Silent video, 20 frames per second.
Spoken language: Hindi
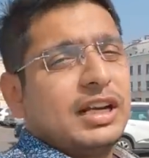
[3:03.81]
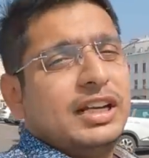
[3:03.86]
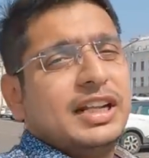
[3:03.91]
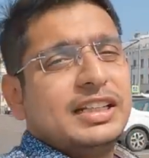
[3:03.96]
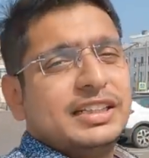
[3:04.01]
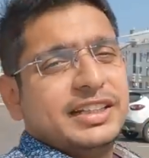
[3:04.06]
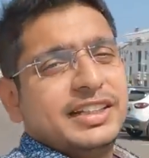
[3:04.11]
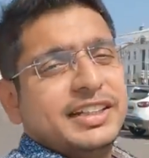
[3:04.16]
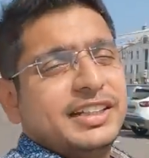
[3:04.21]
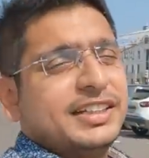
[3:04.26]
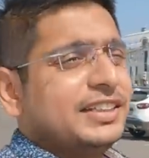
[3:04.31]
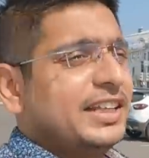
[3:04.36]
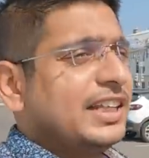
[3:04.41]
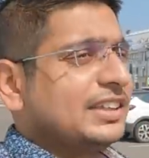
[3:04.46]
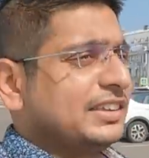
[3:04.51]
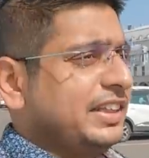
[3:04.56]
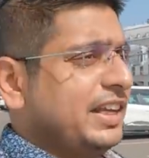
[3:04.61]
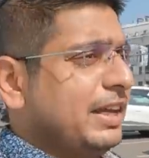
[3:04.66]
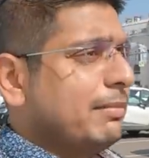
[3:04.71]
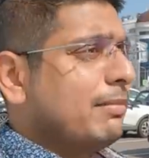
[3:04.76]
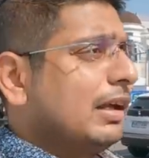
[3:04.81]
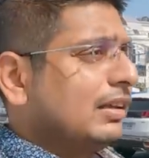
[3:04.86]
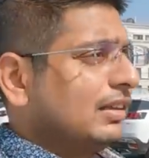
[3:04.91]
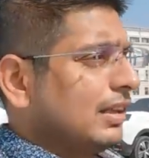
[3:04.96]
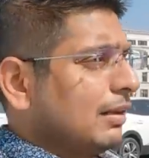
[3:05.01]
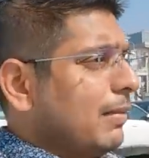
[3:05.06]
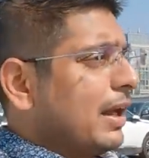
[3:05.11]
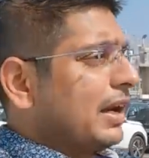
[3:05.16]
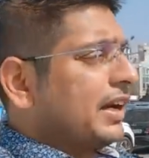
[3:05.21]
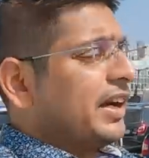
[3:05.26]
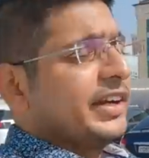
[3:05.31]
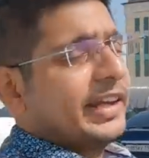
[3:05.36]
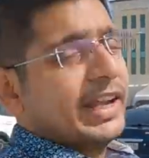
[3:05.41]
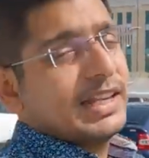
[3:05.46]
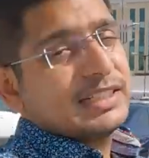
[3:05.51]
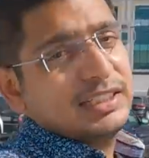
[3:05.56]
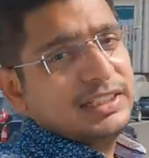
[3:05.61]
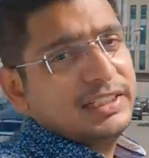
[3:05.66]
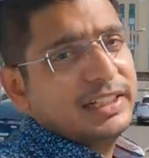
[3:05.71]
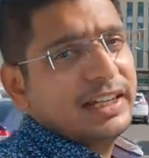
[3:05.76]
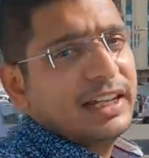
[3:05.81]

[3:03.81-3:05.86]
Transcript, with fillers: कर लेते हैं देखते हैं अंदर मार्केट कैसी